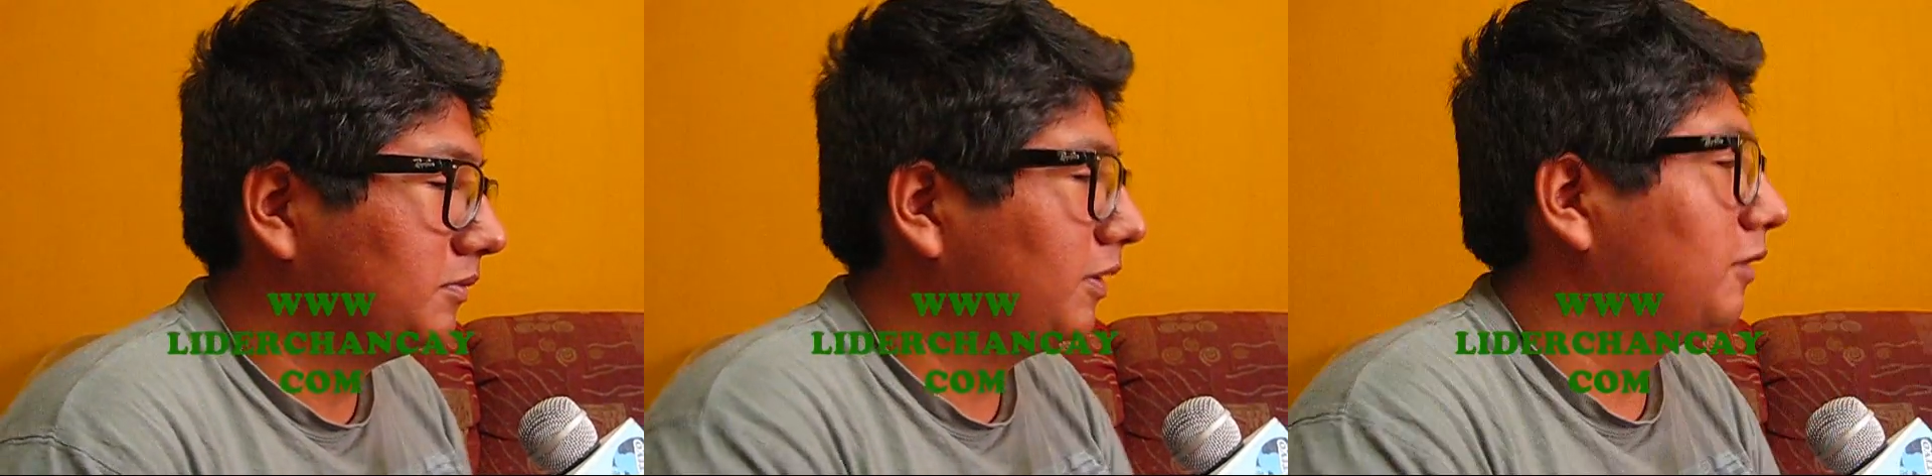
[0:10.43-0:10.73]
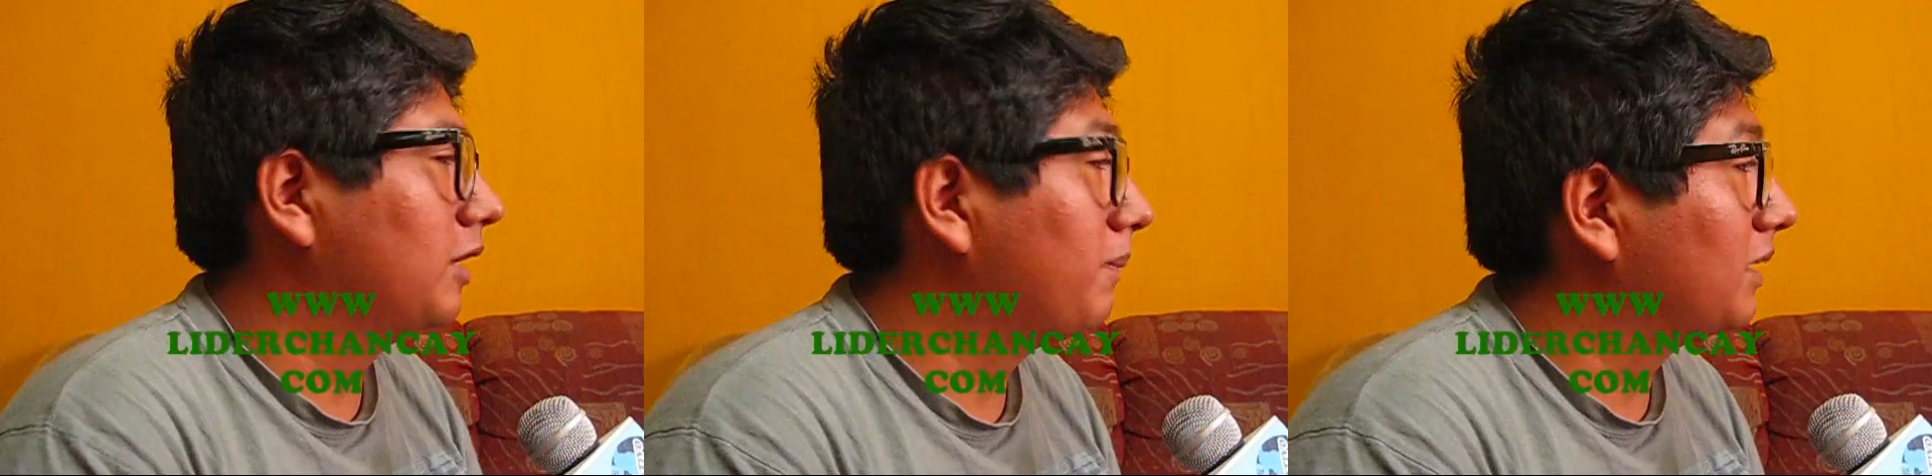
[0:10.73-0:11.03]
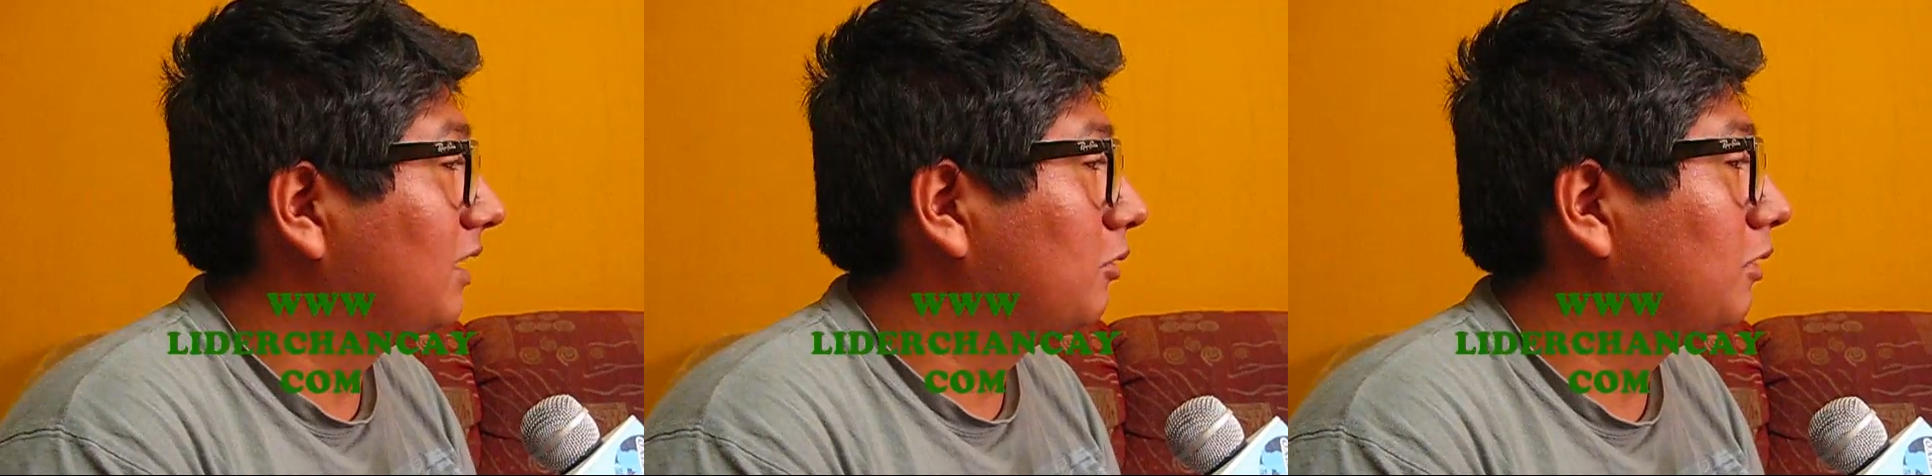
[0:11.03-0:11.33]
fue un
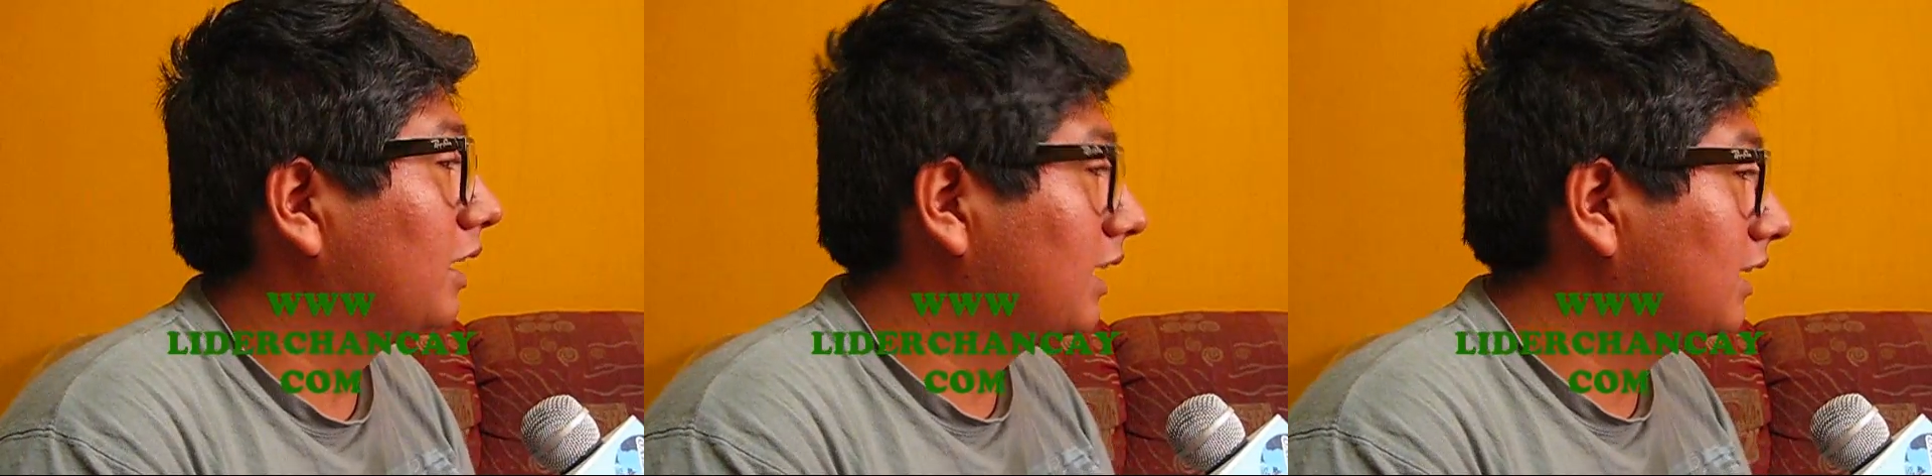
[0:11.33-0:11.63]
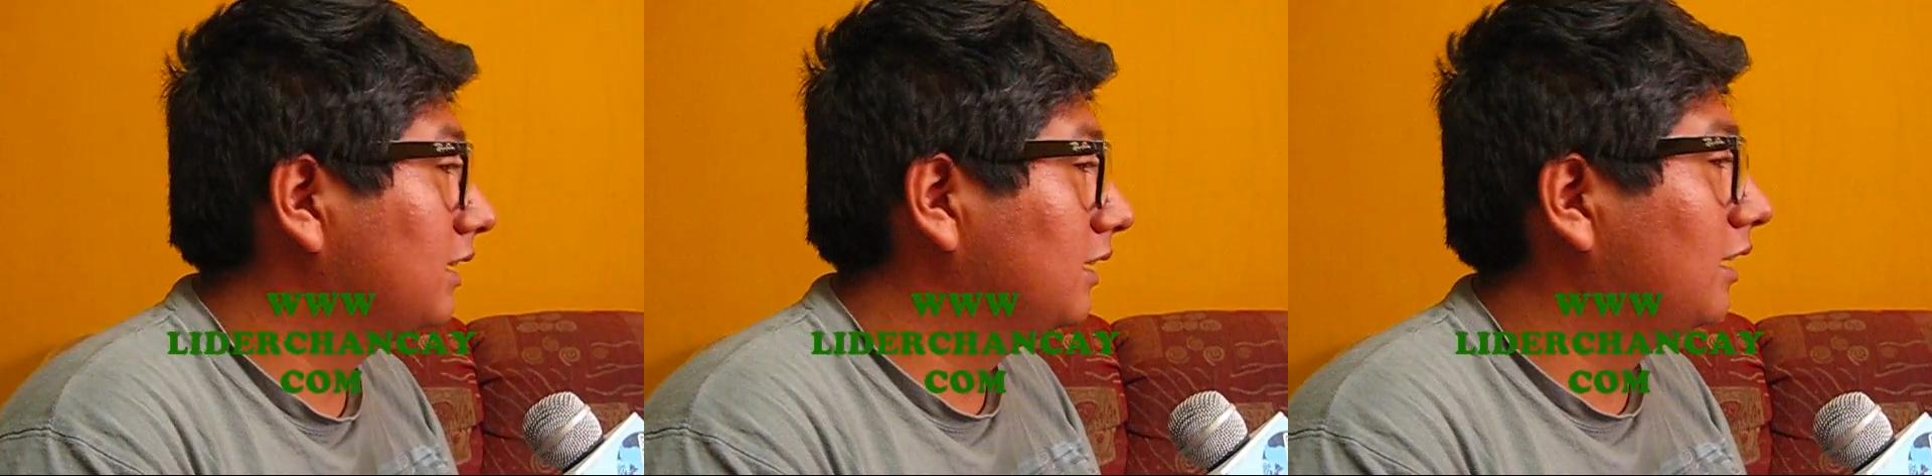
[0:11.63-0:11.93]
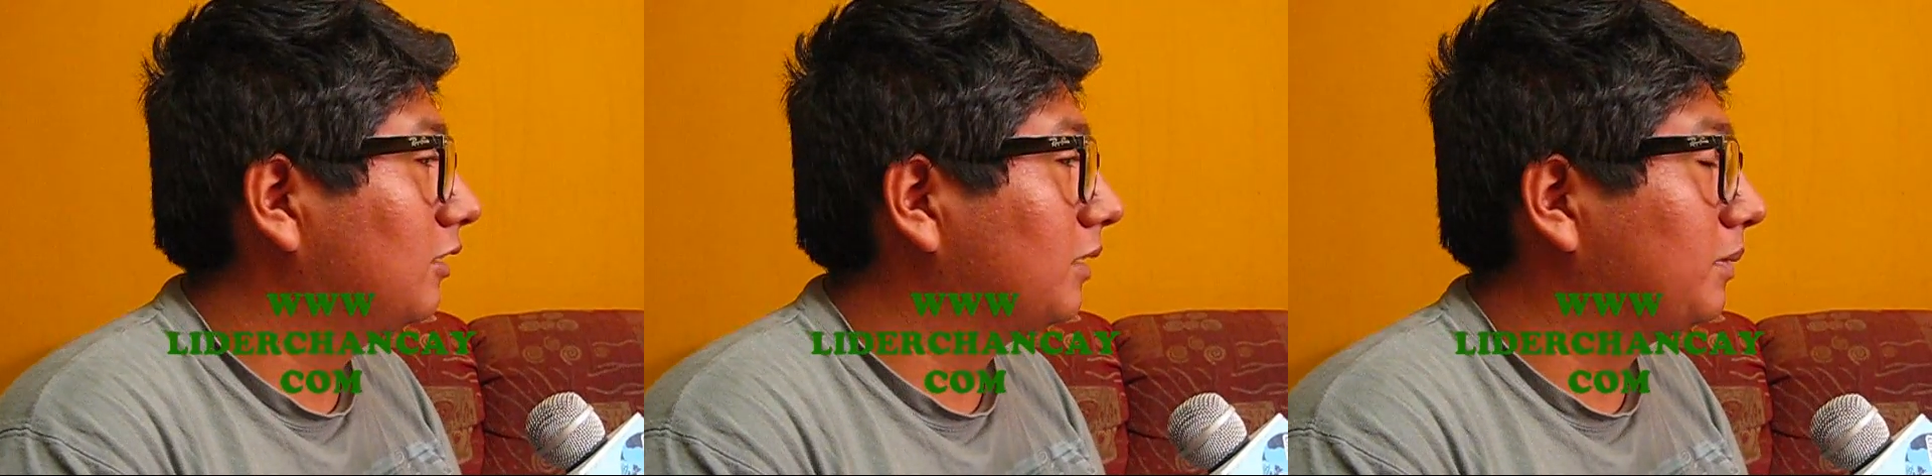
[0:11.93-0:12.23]
espectáculo en grande,
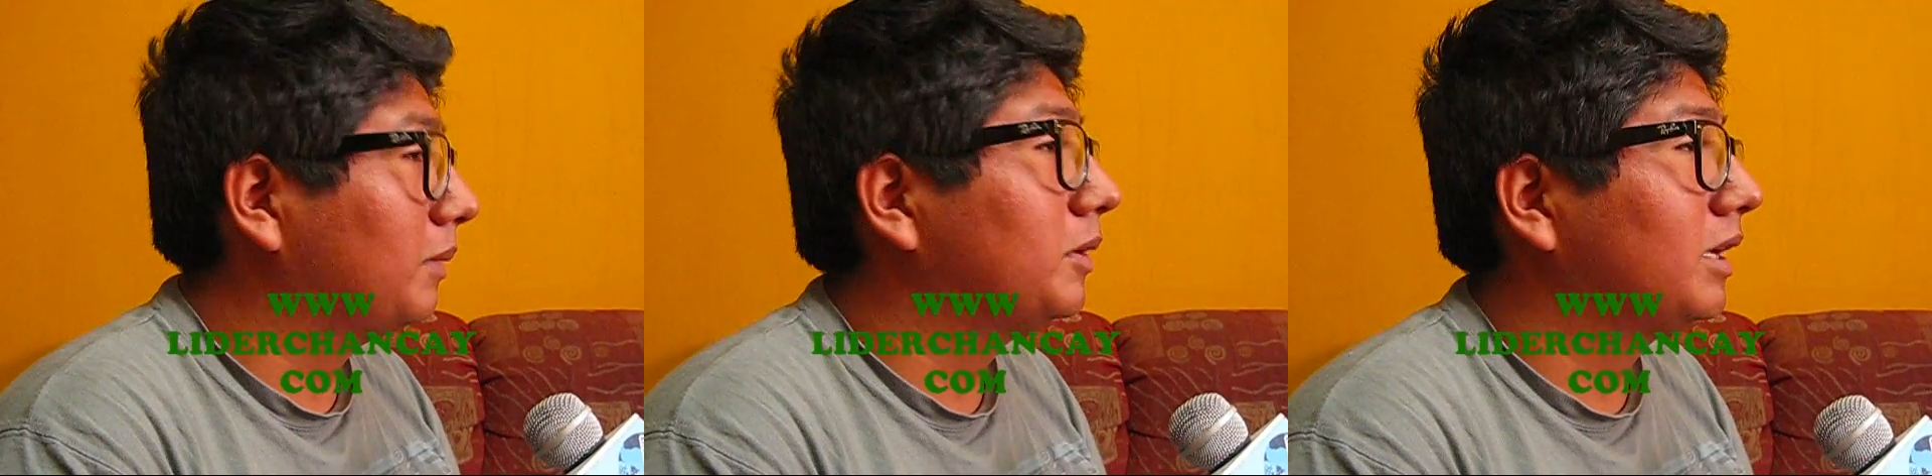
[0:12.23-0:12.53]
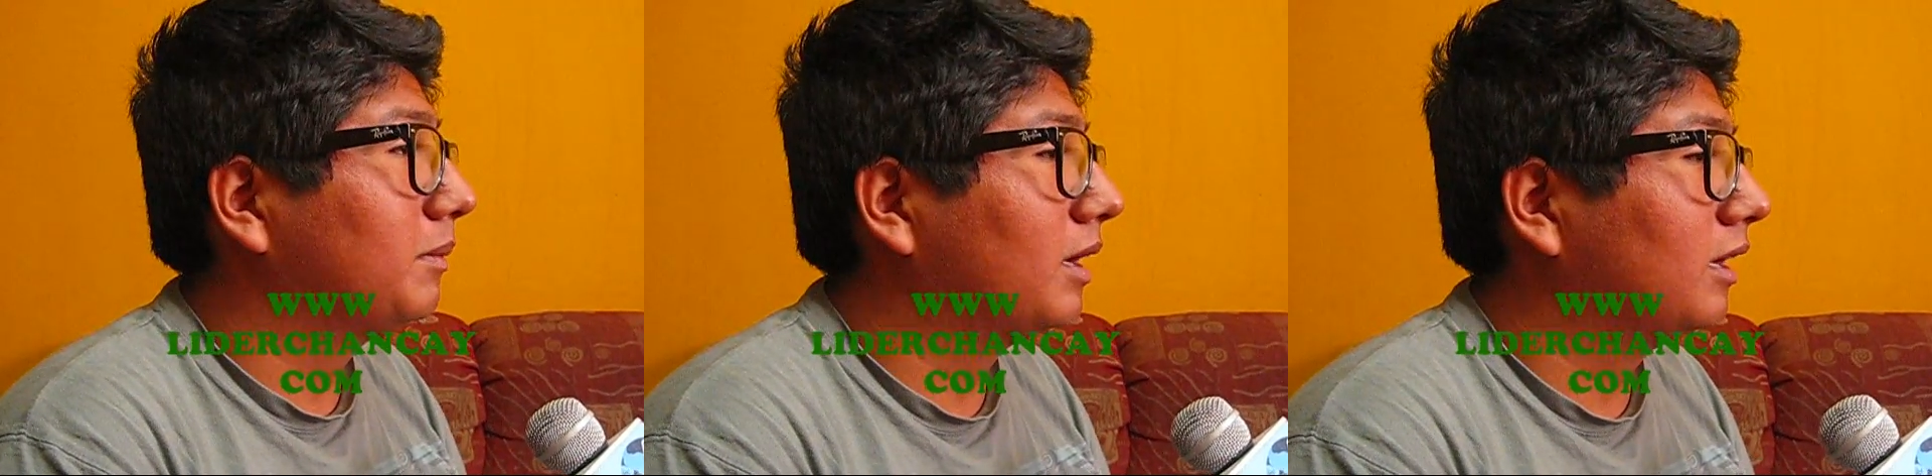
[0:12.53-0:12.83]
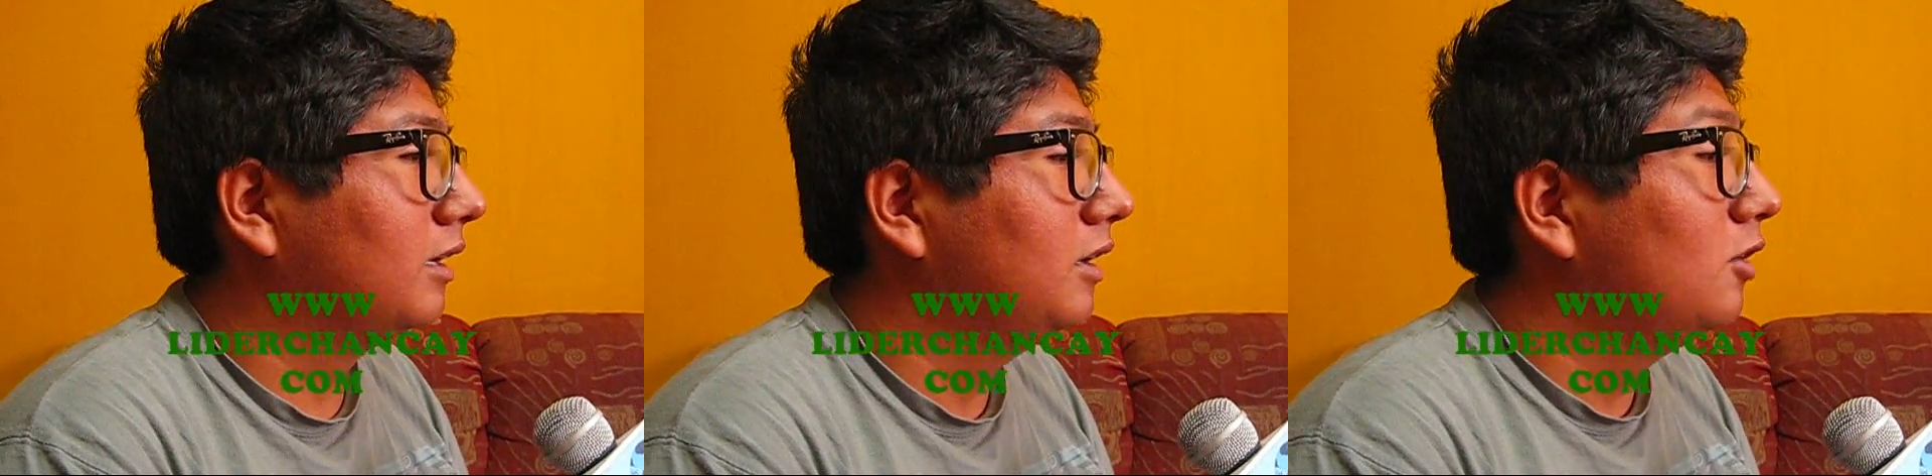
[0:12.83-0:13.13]
a lo que podemos
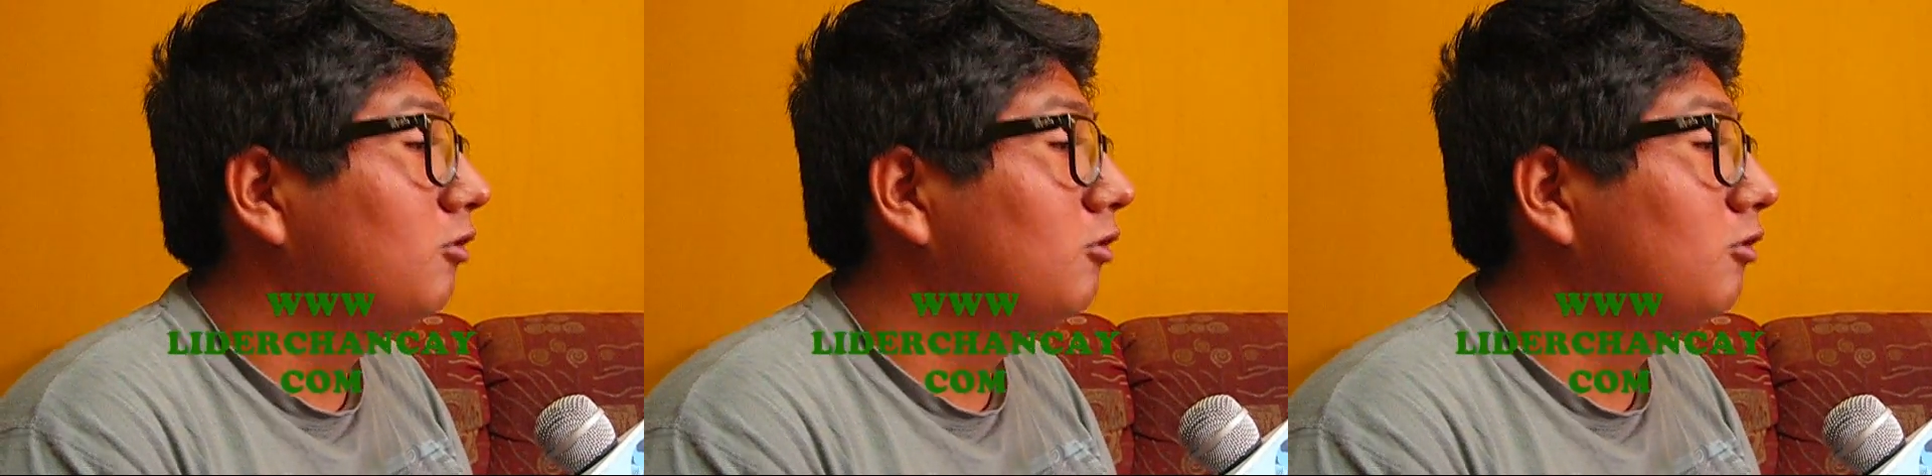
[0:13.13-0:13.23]
llamarle